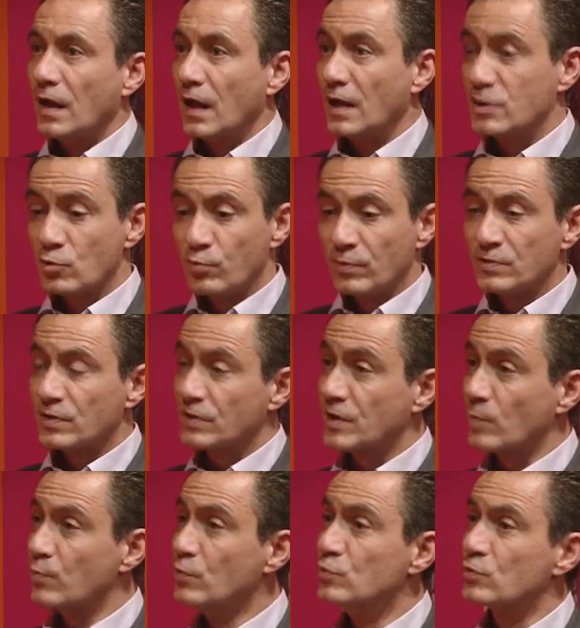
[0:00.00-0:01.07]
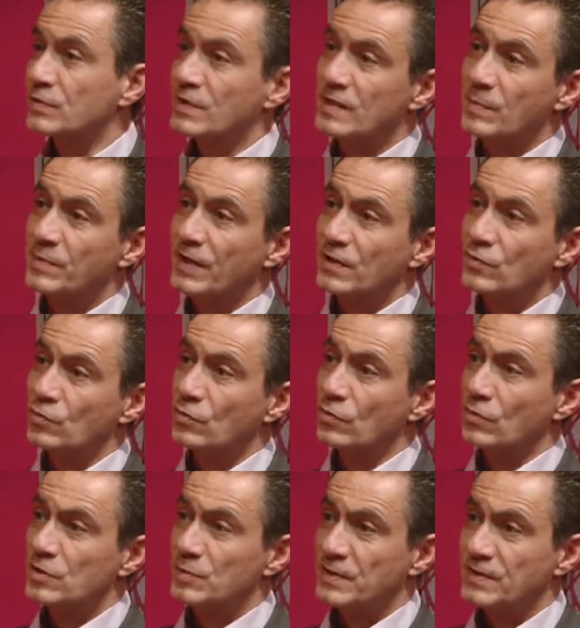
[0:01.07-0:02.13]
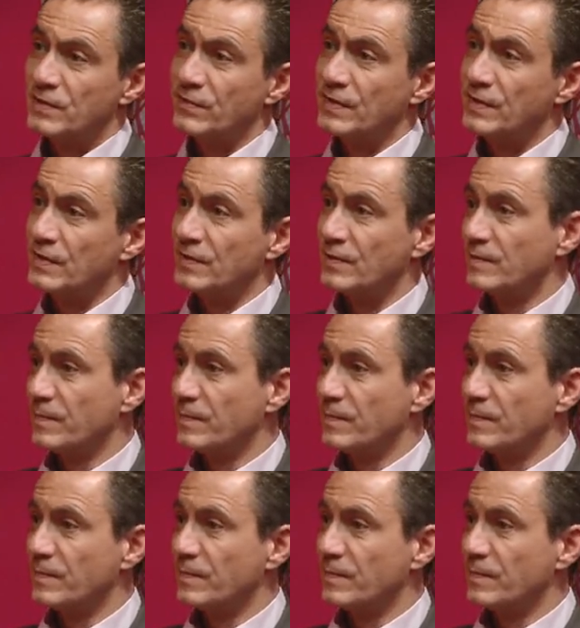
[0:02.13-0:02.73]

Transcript: Est-ce que vous pouvez nous en dire plus sur ces applications euh, spécifiques